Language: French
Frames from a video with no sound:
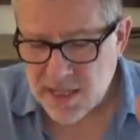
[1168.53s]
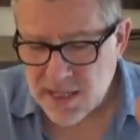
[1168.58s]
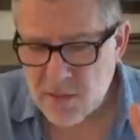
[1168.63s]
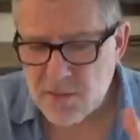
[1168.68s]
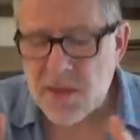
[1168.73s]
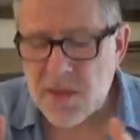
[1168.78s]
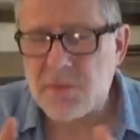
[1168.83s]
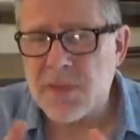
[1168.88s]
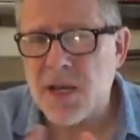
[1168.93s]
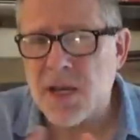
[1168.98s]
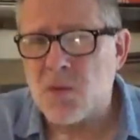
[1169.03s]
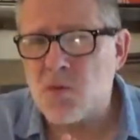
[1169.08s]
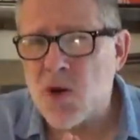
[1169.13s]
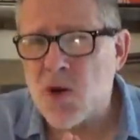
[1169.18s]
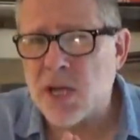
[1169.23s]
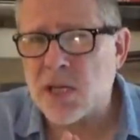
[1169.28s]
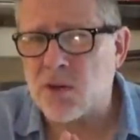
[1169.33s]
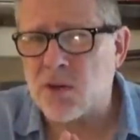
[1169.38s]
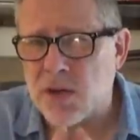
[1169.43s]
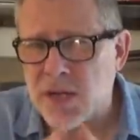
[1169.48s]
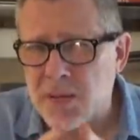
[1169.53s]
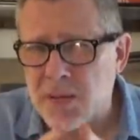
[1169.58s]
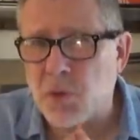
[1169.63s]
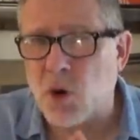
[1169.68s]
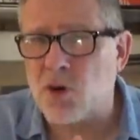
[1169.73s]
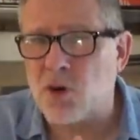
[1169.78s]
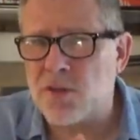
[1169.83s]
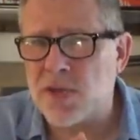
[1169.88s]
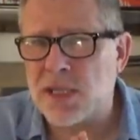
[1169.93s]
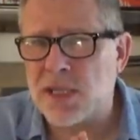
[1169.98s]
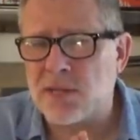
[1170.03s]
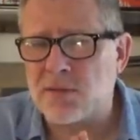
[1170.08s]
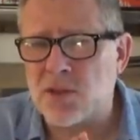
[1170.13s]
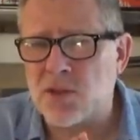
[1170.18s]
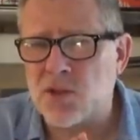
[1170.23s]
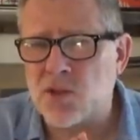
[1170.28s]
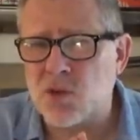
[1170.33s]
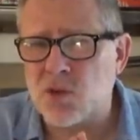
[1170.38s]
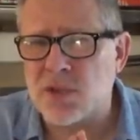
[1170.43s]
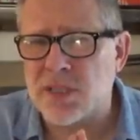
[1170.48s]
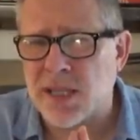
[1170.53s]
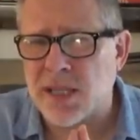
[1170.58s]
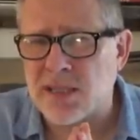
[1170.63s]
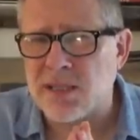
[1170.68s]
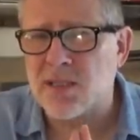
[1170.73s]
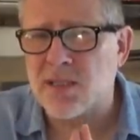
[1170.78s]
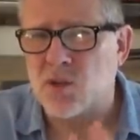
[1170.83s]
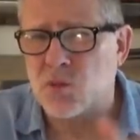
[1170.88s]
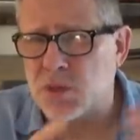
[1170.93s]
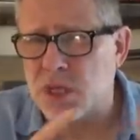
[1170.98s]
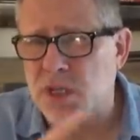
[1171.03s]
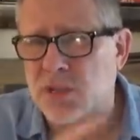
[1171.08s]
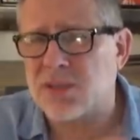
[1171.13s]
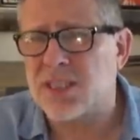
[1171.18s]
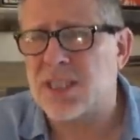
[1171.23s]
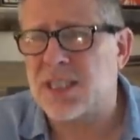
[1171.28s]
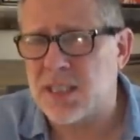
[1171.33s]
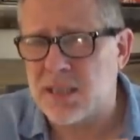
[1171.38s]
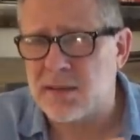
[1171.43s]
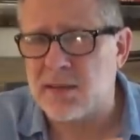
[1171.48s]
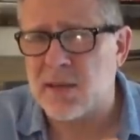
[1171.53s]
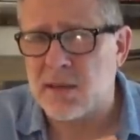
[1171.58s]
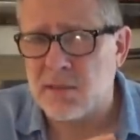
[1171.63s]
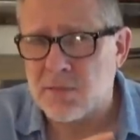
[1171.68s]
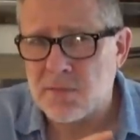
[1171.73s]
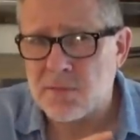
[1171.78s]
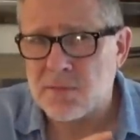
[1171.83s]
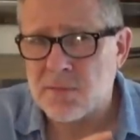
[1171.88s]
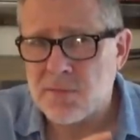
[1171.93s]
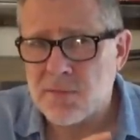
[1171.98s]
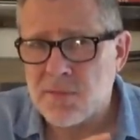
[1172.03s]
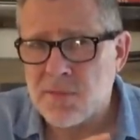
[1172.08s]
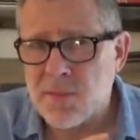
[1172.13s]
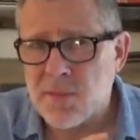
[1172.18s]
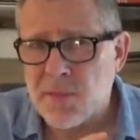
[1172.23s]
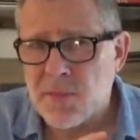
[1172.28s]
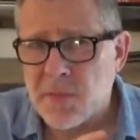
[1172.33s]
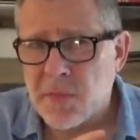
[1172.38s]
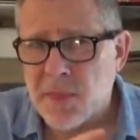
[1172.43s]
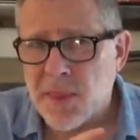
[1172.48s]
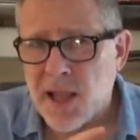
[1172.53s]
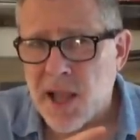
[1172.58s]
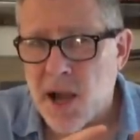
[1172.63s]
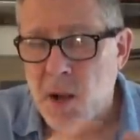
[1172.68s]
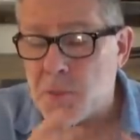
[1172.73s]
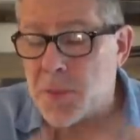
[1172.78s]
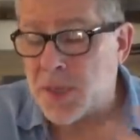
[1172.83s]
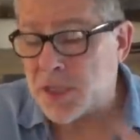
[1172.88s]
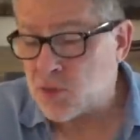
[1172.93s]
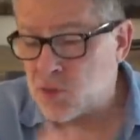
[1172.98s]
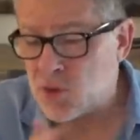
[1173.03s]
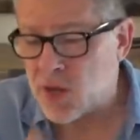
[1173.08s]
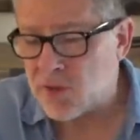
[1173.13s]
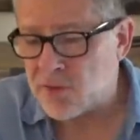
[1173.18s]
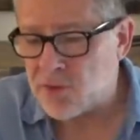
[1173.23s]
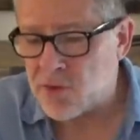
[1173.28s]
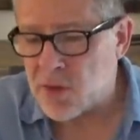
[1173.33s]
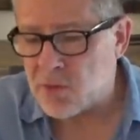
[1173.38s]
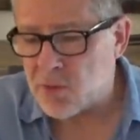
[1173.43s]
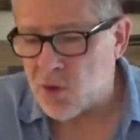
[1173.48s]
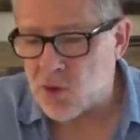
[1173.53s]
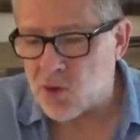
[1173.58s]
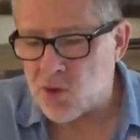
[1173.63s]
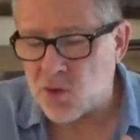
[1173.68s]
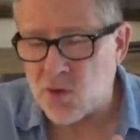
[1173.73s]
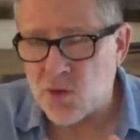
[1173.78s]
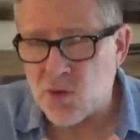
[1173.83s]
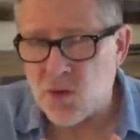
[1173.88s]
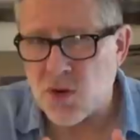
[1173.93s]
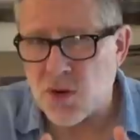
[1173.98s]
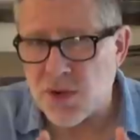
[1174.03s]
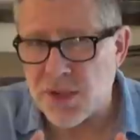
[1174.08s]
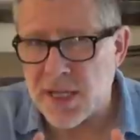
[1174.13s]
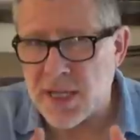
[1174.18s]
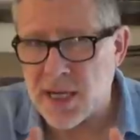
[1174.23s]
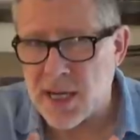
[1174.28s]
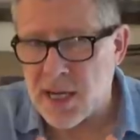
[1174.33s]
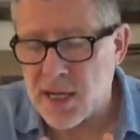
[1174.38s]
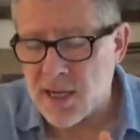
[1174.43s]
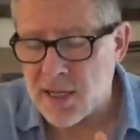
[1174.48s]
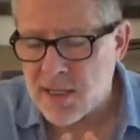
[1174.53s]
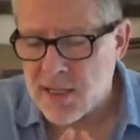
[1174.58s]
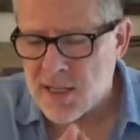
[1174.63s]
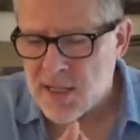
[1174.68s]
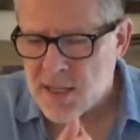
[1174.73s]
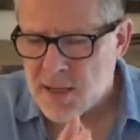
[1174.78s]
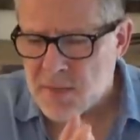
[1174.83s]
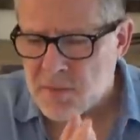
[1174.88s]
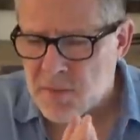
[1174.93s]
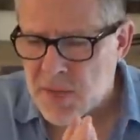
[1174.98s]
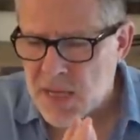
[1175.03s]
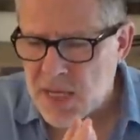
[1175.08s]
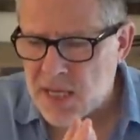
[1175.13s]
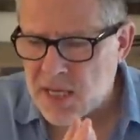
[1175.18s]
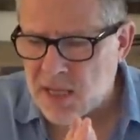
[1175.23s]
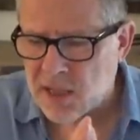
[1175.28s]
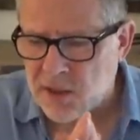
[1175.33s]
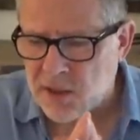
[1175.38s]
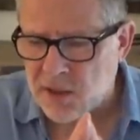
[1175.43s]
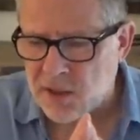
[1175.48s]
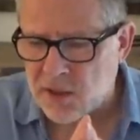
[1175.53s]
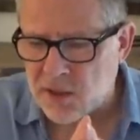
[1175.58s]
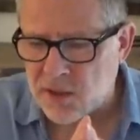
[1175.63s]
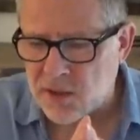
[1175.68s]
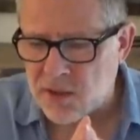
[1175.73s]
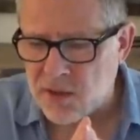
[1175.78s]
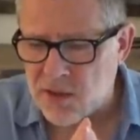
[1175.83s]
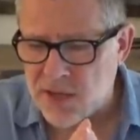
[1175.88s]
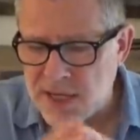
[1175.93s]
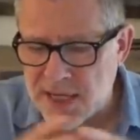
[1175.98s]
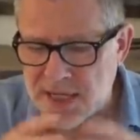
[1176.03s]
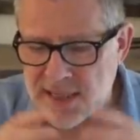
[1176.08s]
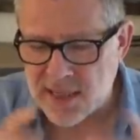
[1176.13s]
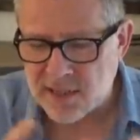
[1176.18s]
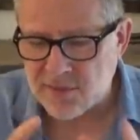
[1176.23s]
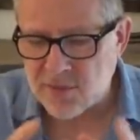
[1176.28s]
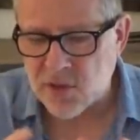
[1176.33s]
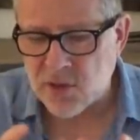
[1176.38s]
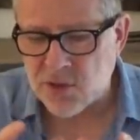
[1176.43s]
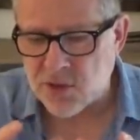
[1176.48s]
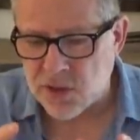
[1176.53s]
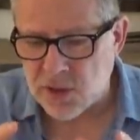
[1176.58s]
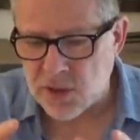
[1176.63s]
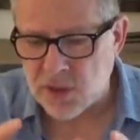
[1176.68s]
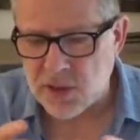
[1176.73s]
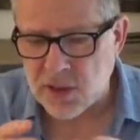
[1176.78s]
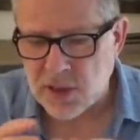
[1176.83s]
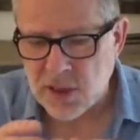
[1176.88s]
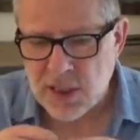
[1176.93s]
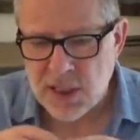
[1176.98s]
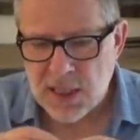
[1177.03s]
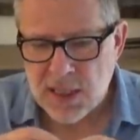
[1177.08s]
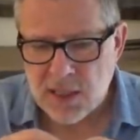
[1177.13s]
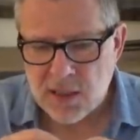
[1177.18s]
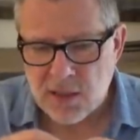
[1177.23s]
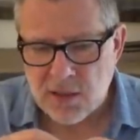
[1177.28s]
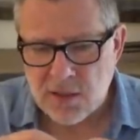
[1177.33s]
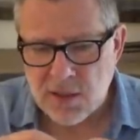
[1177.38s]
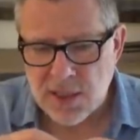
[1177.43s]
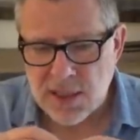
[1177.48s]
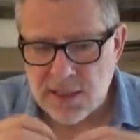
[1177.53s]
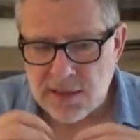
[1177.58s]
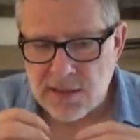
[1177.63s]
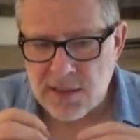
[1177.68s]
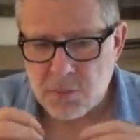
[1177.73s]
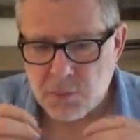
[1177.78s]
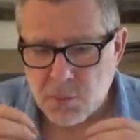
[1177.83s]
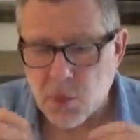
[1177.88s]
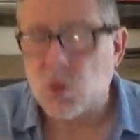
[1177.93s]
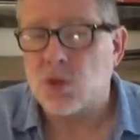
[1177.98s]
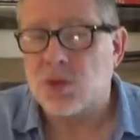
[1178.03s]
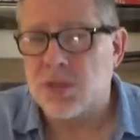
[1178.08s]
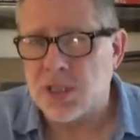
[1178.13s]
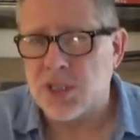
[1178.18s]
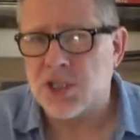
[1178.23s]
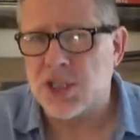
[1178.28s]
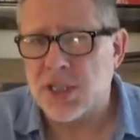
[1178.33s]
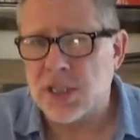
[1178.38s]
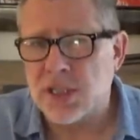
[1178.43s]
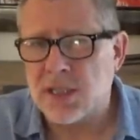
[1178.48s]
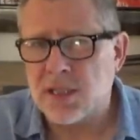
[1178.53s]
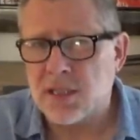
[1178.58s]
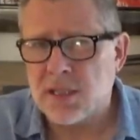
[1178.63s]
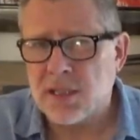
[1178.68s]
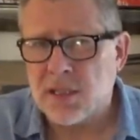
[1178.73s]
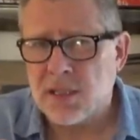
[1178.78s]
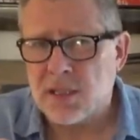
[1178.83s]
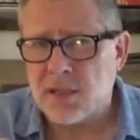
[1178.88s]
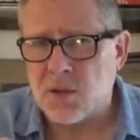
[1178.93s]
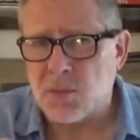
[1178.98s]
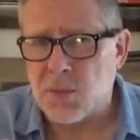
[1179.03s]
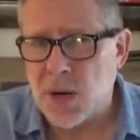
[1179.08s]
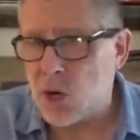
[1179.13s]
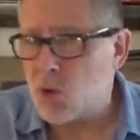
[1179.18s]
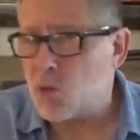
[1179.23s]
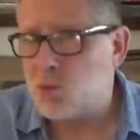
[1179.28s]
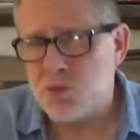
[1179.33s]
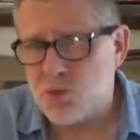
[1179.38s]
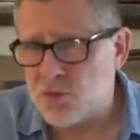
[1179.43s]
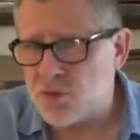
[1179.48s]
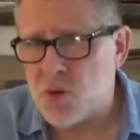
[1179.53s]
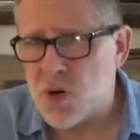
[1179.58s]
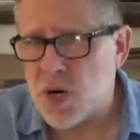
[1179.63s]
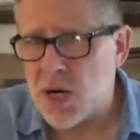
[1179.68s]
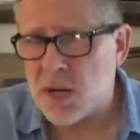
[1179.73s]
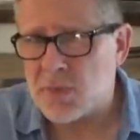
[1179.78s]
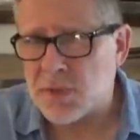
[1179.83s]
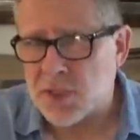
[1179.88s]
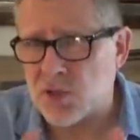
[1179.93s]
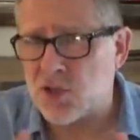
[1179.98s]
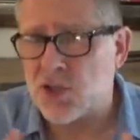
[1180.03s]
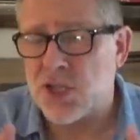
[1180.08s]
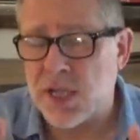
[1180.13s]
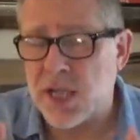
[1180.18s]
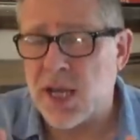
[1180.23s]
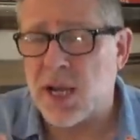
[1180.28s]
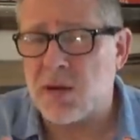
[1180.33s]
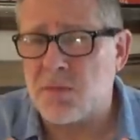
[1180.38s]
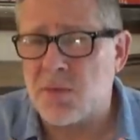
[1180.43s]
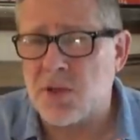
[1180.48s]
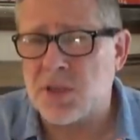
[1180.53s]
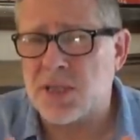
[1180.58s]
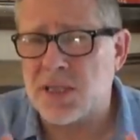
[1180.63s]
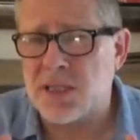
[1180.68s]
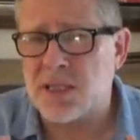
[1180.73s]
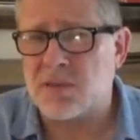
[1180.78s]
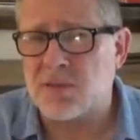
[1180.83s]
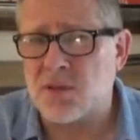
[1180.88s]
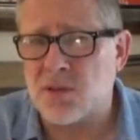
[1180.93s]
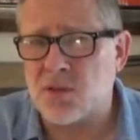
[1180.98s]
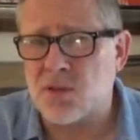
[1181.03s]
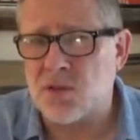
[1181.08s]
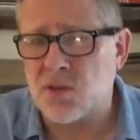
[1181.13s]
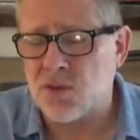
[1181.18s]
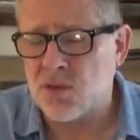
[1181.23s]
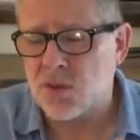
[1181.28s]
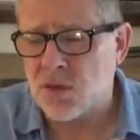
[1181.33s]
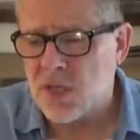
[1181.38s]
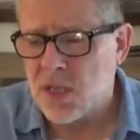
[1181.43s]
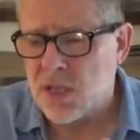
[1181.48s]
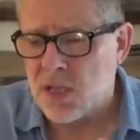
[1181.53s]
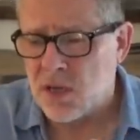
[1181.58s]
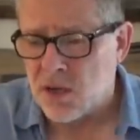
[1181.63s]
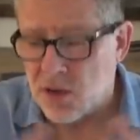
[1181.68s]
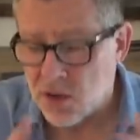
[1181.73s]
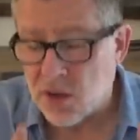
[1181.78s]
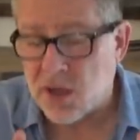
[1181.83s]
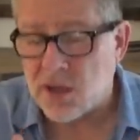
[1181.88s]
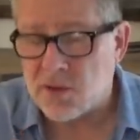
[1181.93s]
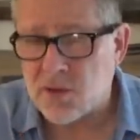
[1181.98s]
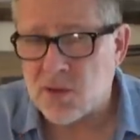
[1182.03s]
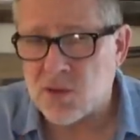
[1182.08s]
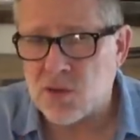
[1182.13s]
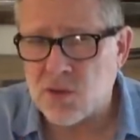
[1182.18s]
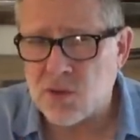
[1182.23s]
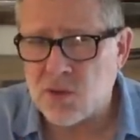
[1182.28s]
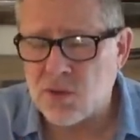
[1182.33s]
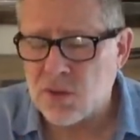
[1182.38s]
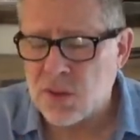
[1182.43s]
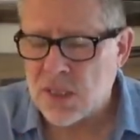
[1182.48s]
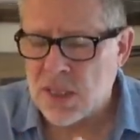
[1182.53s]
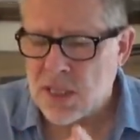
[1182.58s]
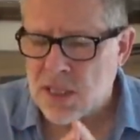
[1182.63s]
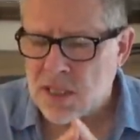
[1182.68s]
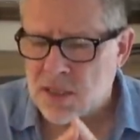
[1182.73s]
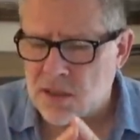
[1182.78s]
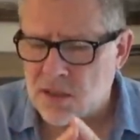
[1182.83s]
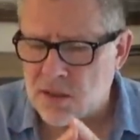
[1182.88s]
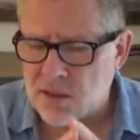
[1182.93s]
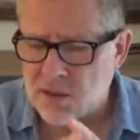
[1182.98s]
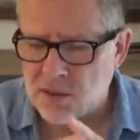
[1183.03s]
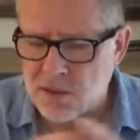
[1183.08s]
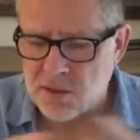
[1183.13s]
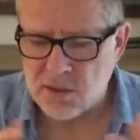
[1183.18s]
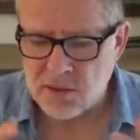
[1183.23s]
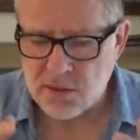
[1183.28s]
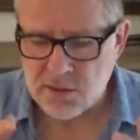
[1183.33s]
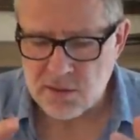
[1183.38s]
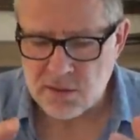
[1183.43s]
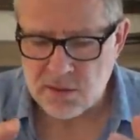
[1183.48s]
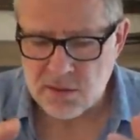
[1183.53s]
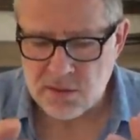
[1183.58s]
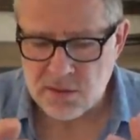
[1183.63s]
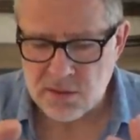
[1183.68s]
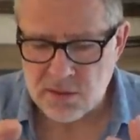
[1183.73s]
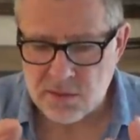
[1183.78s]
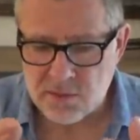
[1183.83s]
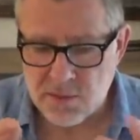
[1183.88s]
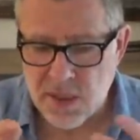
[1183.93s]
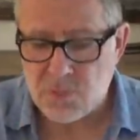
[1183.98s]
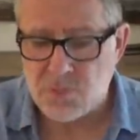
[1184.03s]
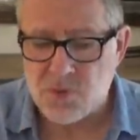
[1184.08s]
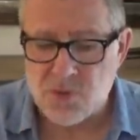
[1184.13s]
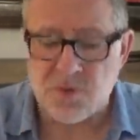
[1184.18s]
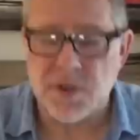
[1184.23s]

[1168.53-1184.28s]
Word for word: quand même néanmoins que les brevets d'invention, ça existe depuis l'Antiquité. pas sous la forme qu'on connaît là, mais euh, les inventeurs euh, étaient protégés euh, par le pouvoir, parce que généralement ces inventions, leur invention, bah,